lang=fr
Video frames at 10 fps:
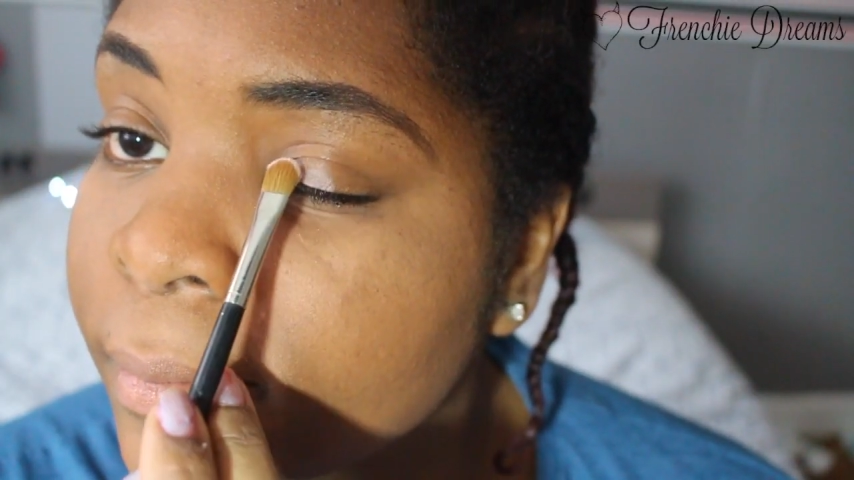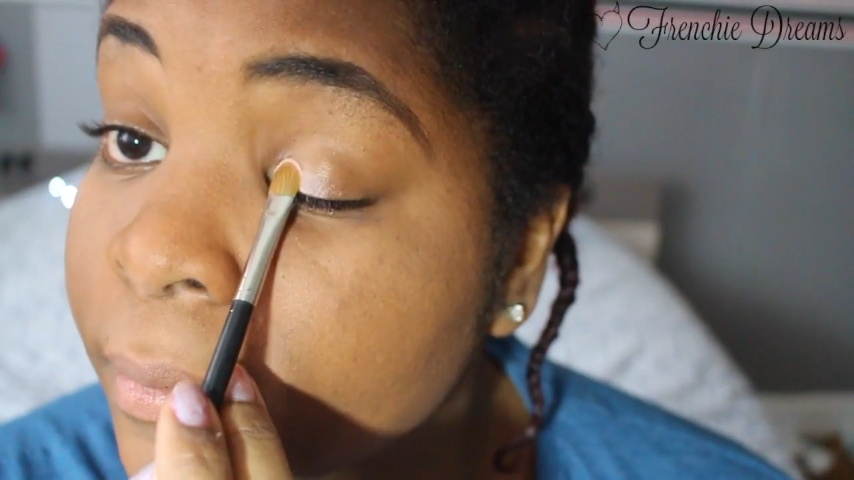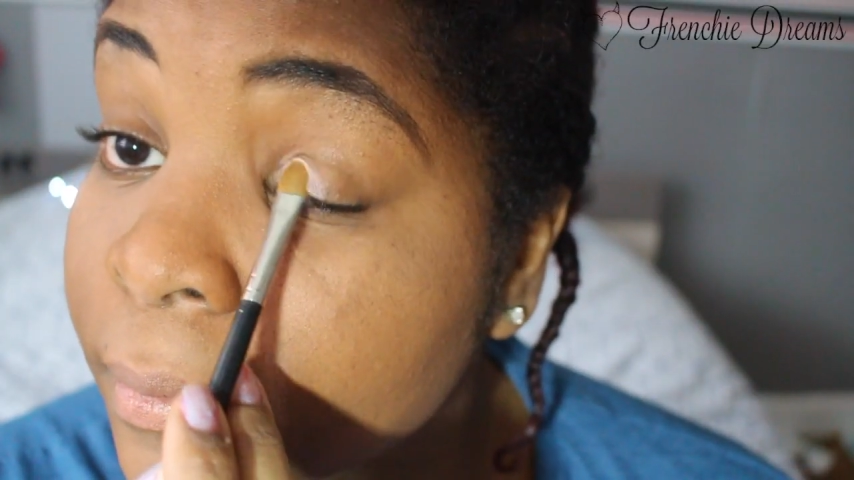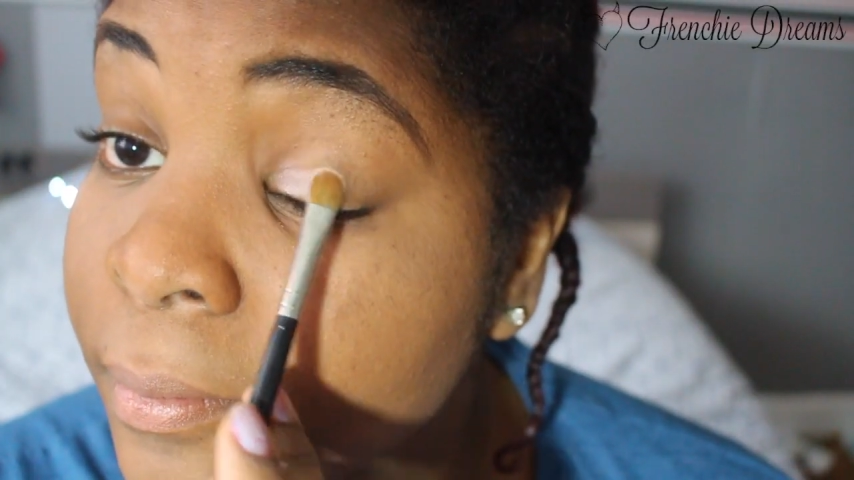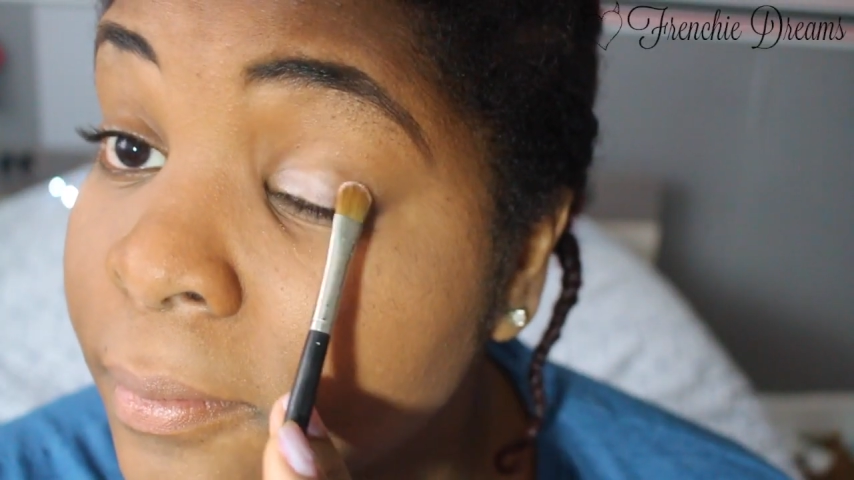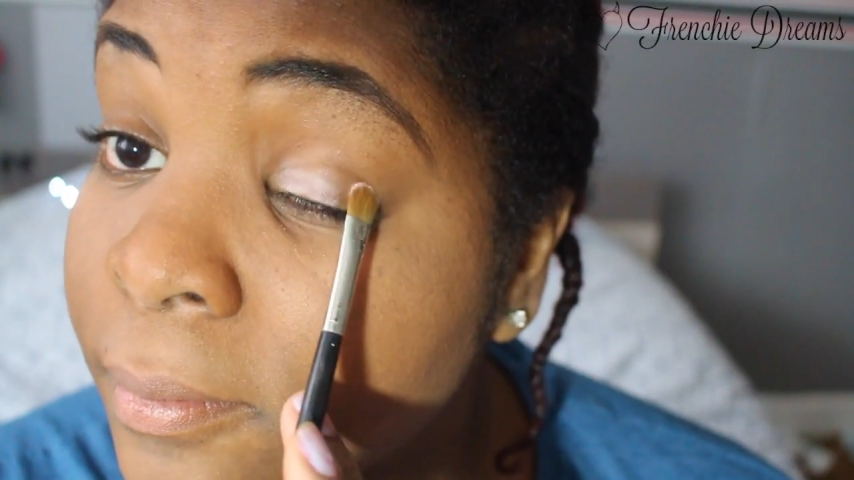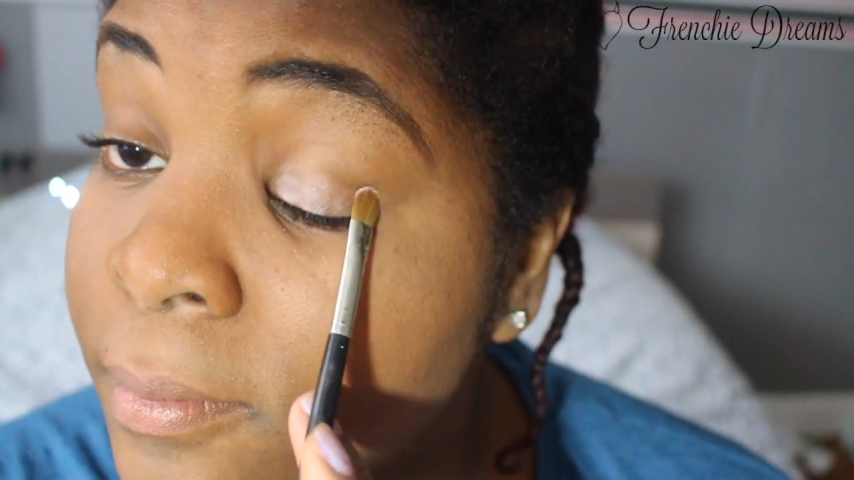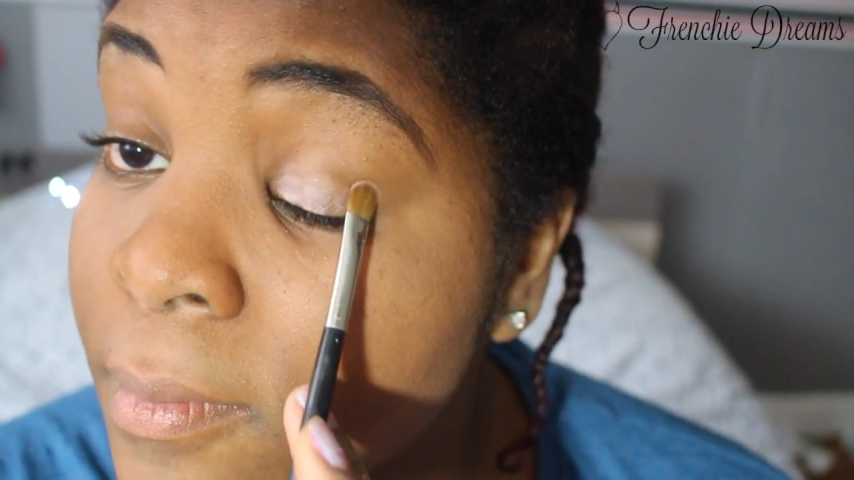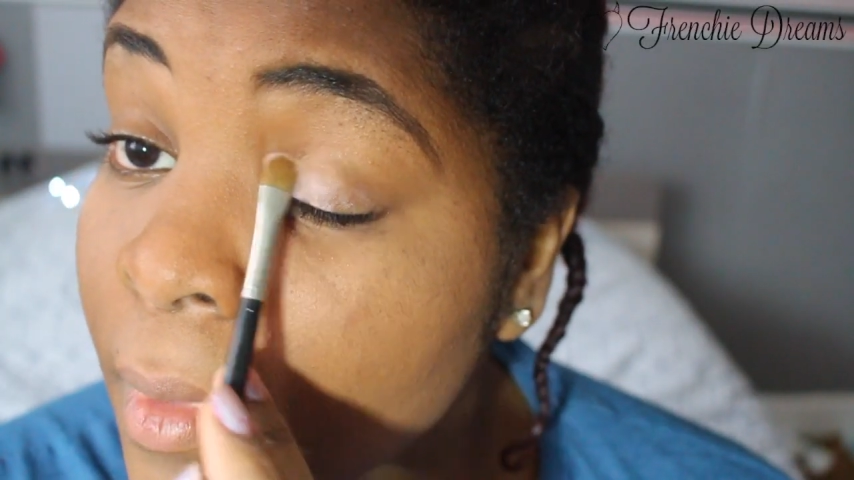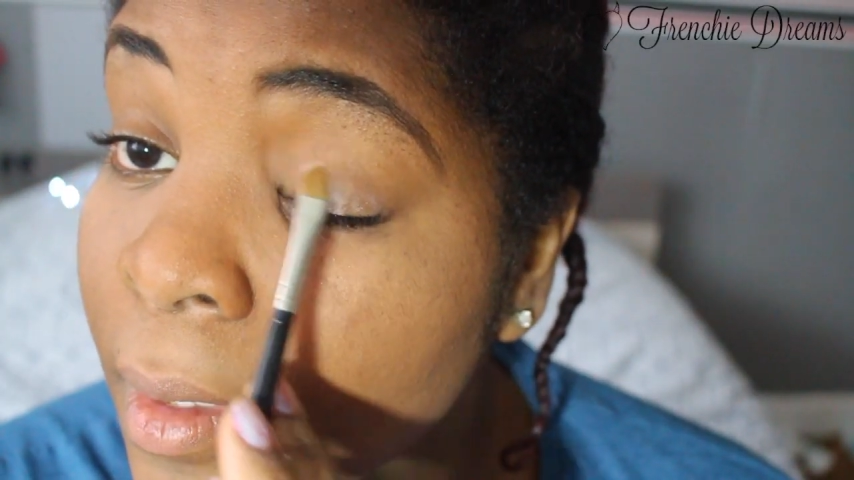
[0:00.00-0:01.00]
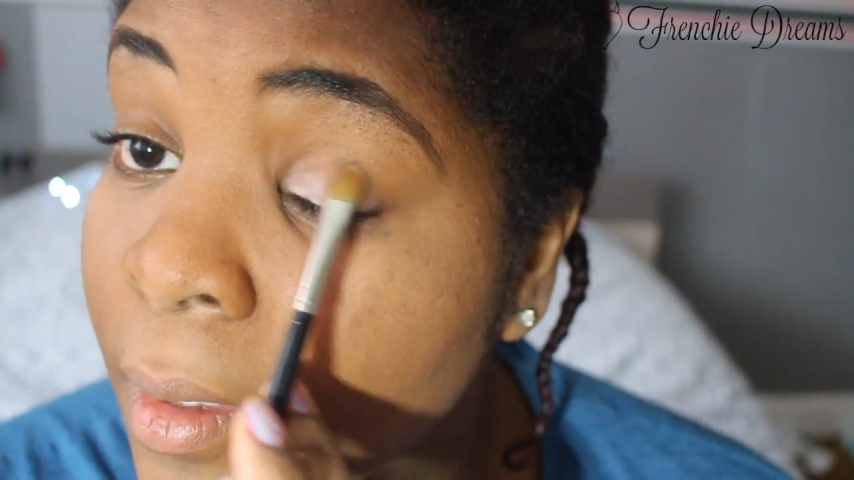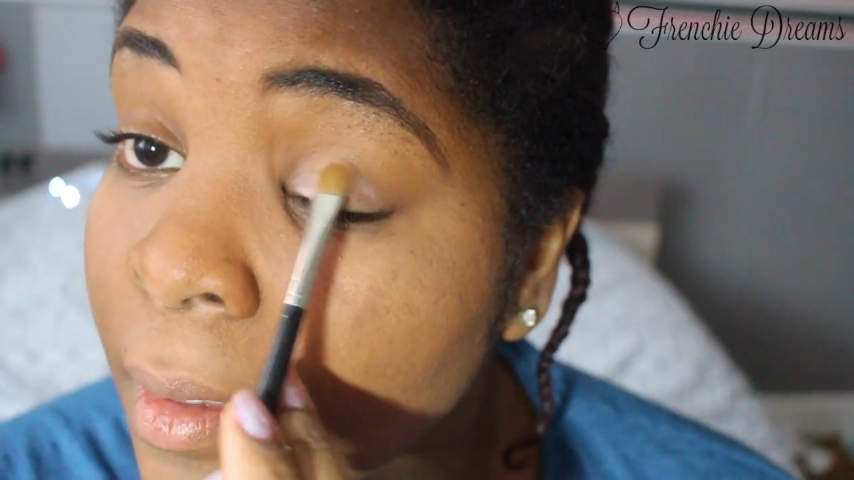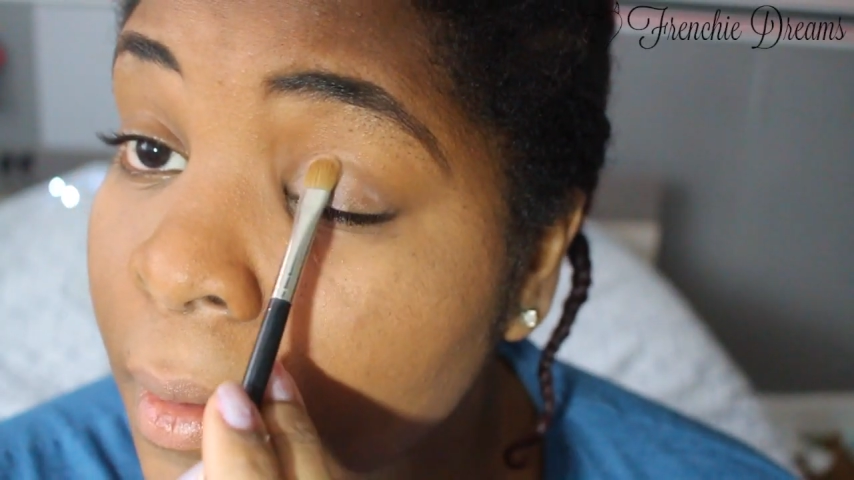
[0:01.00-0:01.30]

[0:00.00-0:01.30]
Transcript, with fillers: déjà ma paupière